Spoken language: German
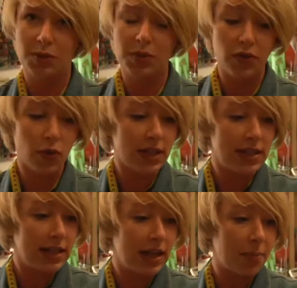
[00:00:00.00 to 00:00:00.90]
Ich bin froh, dass
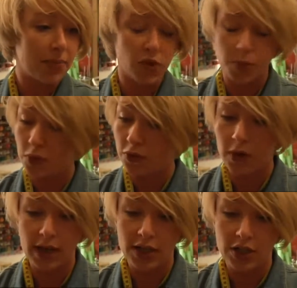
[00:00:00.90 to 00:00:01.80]
ich den Absprung
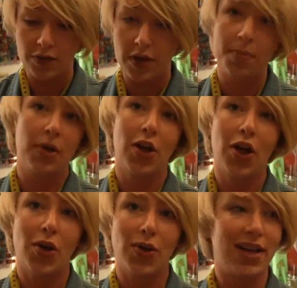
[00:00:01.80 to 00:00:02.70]
vorher geschafft habe
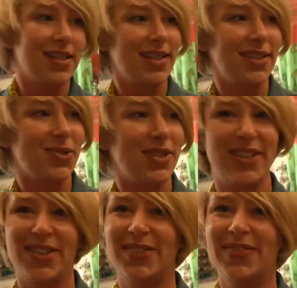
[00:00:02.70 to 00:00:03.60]
und dass ich in so einen
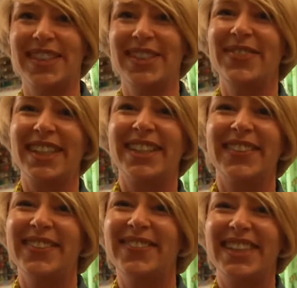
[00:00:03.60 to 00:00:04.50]
tollen Betrieb
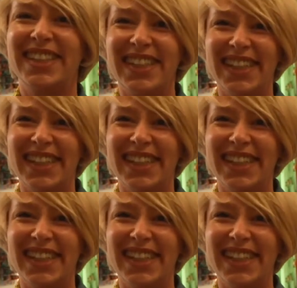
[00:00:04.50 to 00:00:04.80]
gekommen bin.